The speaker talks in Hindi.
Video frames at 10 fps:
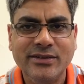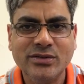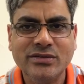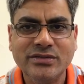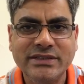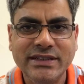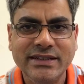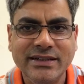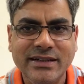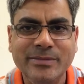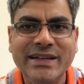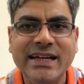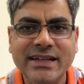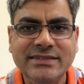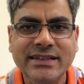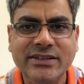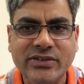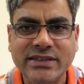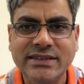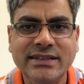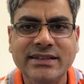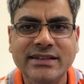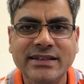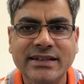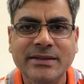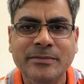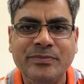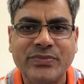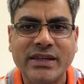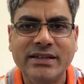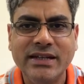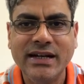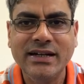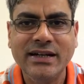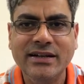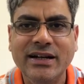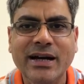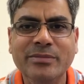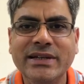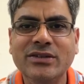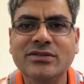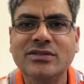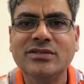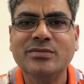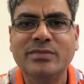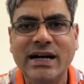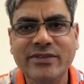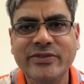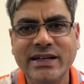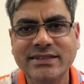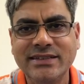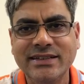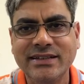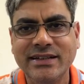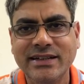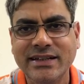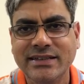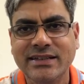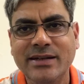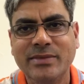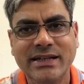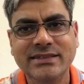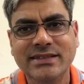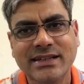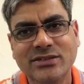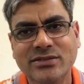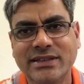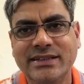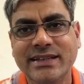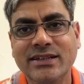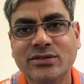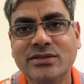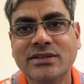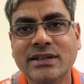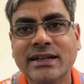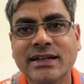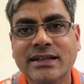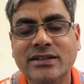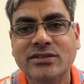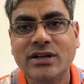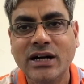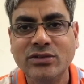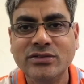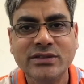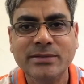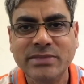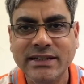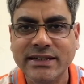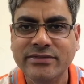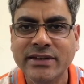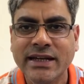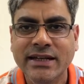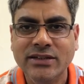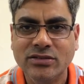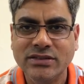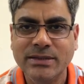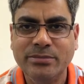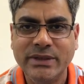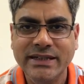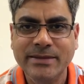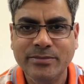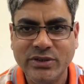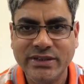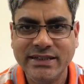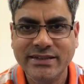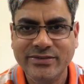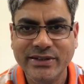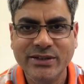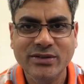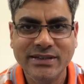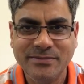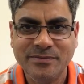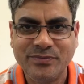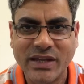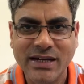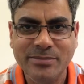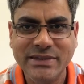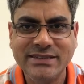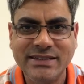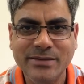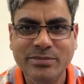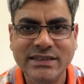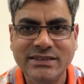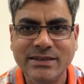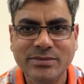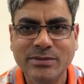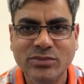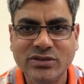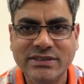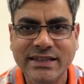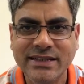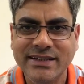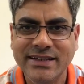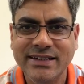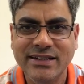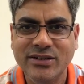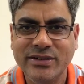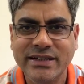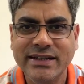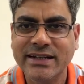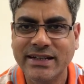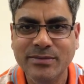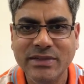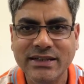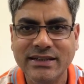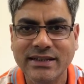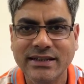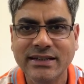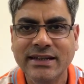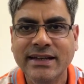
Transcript: लोगों से हमने कैसे इंट्रैक्शन करना है या हमने उनको माफ़ कैसे करना है या हमारे साथ जो करते हैं लोग तो हाउ डू दे बिहेव तो ये बड़ी इंपॉर्टेंट वीडियो है आपने स्टेप बाय स्टेप ये बुक्स देखनी है और इनके नाम लिख देने